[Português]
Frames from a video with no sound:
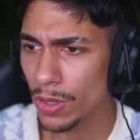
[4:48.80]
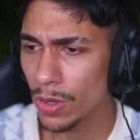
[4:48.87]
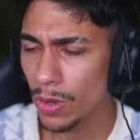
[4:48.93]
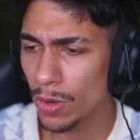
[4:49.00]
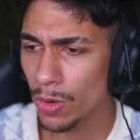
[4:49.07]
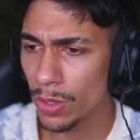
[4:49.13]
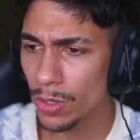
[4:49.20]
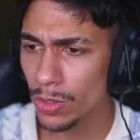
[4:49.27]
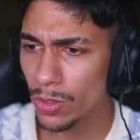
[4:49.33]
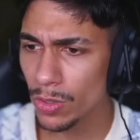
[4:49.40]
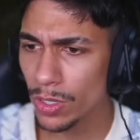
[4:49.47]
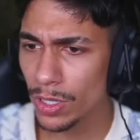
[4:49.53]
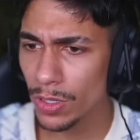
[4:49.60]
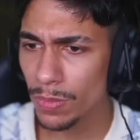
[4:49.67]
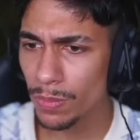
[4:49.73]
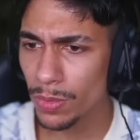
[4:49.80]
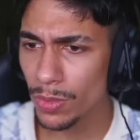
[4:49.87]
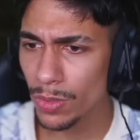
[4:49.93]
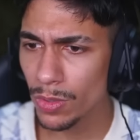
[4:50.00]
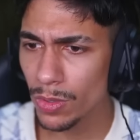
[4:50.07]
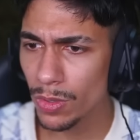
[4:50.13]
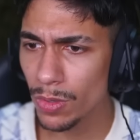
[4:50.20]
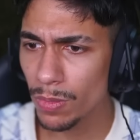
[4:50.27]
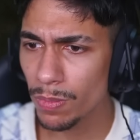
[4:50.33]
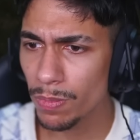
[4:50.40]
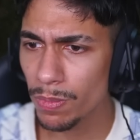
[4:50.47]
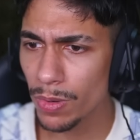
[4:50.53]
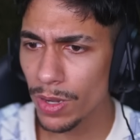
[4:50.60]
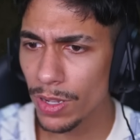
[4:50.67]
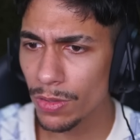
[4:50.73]
Ou eu tô indo pro,
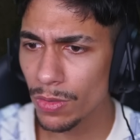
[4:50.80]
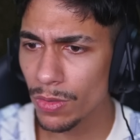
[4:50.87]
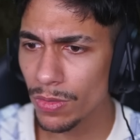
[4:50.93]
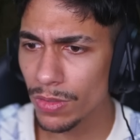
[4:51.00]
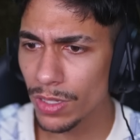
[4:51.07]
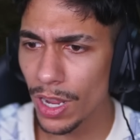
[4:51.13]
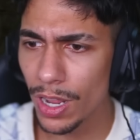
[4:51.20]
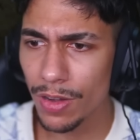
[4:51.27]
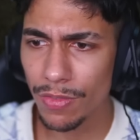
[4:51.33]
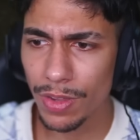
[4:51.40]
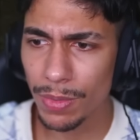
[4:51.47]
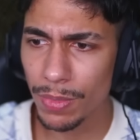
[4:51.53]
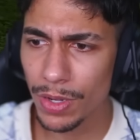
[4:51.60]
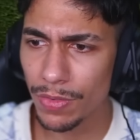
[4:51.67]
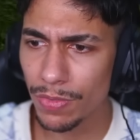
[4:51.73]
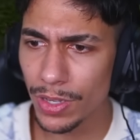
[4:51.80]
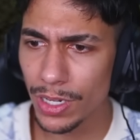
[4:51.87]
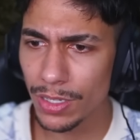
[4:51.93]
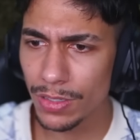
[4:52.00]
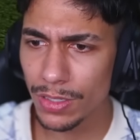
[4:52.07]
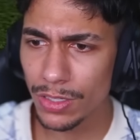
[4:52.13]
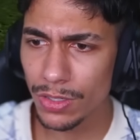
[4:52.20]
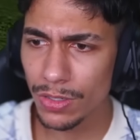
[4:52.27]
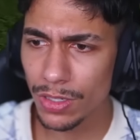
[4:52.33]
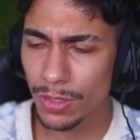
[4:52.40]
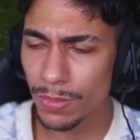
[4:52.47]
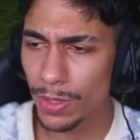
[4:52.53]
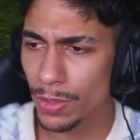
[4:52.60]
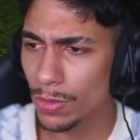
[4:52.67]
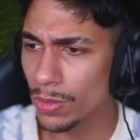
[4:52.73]
pro lado contrário, velho. Mas não faz nem sentido eu ter indo
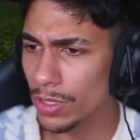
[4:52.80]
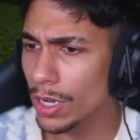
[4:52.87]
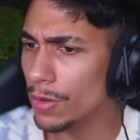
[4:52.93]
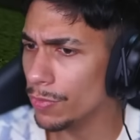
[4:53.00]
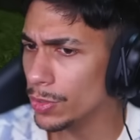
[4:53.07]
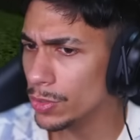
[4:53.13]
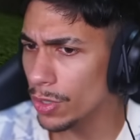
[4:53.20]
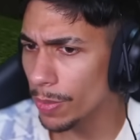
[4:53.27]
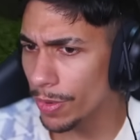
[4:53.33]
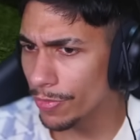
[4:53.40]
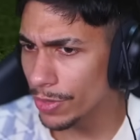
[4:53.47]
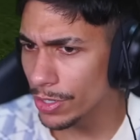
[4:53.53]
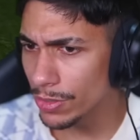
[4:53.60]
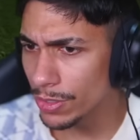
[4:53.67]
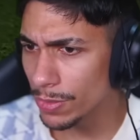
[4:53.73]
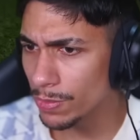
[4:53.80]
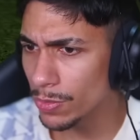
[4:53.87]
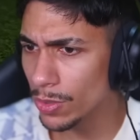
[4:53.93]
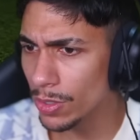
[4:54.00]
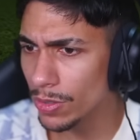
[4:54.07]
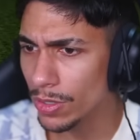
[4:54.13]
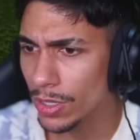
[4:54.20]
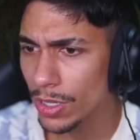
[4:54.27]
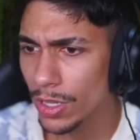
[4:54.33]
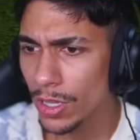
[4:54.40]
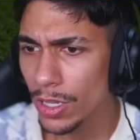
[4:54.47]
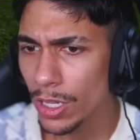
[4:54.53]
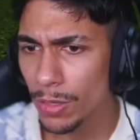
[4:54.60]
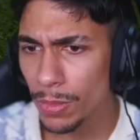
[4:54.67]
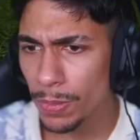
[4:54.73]
pro lado contrário. Eu fui só pra frente o tempo todo.
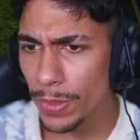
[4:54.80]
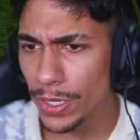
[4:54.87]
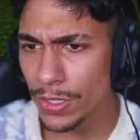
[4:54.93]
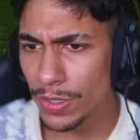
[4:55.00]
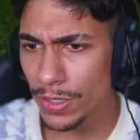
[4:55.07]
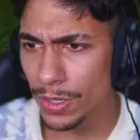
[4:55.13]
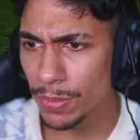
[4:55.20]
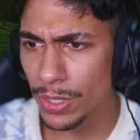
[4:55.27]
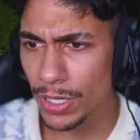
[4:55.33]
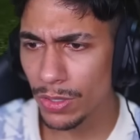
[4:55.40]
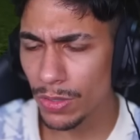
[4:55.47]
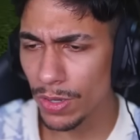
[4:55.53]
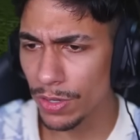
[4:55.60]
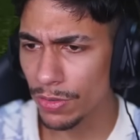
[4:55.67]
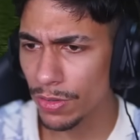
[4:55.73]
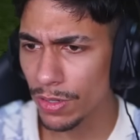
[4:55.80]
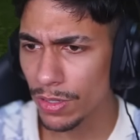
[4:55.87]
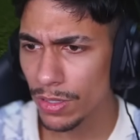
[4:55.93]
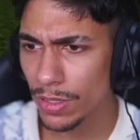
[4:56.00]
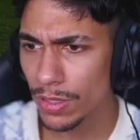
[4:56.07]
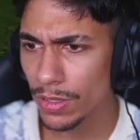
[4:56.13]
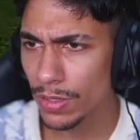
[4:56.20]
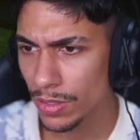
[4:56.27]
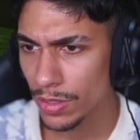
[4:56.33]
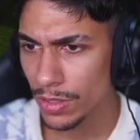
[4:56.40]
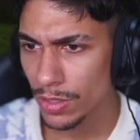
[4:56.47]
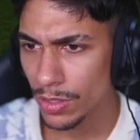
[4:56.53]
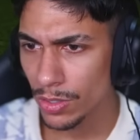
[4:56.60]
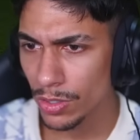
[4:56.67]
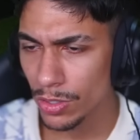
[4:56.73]
Eu me perdi no labirinto, eu acho.
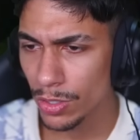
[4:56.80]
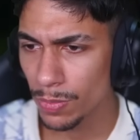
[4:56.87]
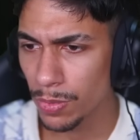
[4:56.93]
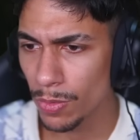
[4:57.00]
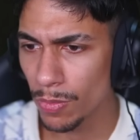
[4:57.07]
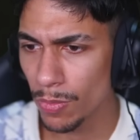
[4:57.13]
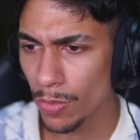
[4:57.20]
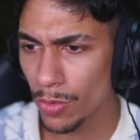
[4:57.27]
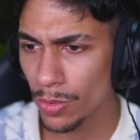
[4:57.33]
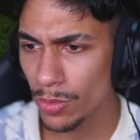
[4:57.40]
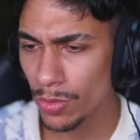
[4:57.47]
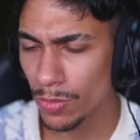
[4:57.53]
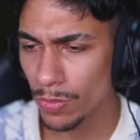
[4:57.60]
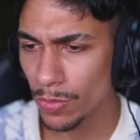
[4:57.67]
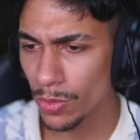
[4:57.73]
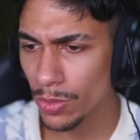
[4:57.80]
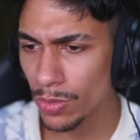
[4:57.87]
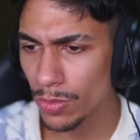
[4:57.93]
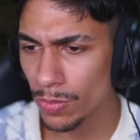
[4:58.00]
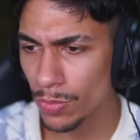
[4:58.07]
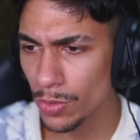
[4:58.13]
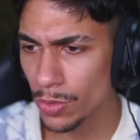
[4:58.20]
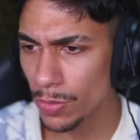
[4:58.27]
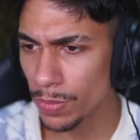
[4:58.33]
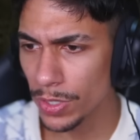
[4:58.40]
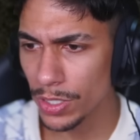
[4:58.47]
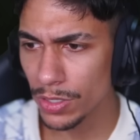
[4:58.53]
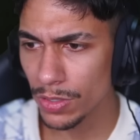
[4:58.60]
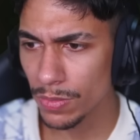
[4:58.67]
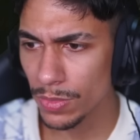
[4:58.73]
Eu tô, tipo, muito, muito, muito
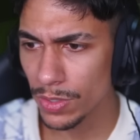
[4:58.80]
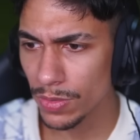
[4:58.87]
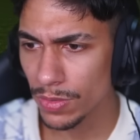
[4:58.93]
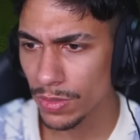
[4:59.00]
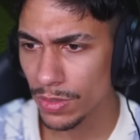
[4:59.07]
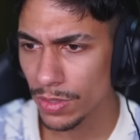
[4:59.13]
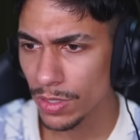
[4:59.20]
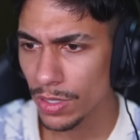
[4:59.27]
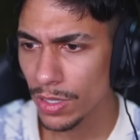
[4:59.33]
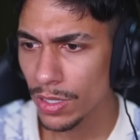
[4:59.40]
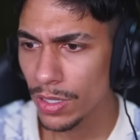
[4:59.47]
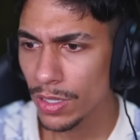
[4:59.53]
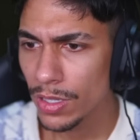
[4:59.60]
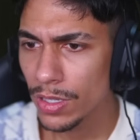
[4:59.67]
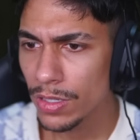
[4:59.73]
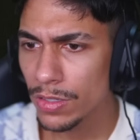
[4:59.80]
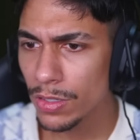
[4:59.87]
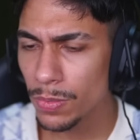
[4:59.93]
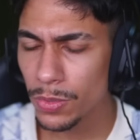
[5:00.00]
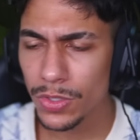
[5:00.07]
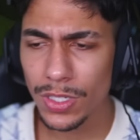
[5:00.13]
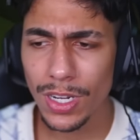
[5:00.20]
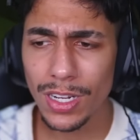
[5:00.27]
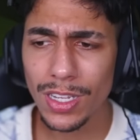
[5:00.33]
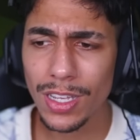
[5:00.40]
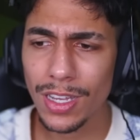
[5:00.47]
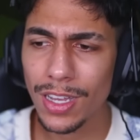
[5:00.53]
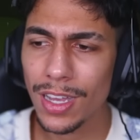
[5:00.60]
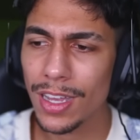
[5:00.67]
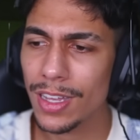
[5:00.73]
perdido mesmo. Tipo, será que
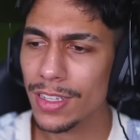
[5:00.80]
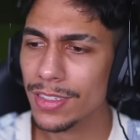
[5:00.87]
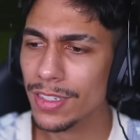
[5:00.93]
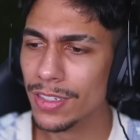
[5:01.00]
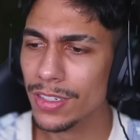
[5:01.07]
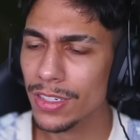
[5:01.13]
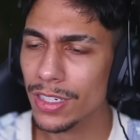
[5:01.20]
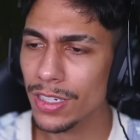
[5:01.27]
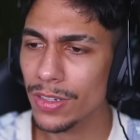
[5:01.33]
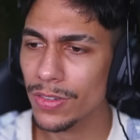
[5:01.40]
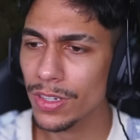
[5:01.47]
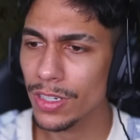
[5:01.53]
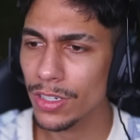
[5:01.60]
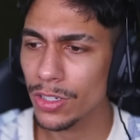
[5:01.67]
a... Acho que não, né?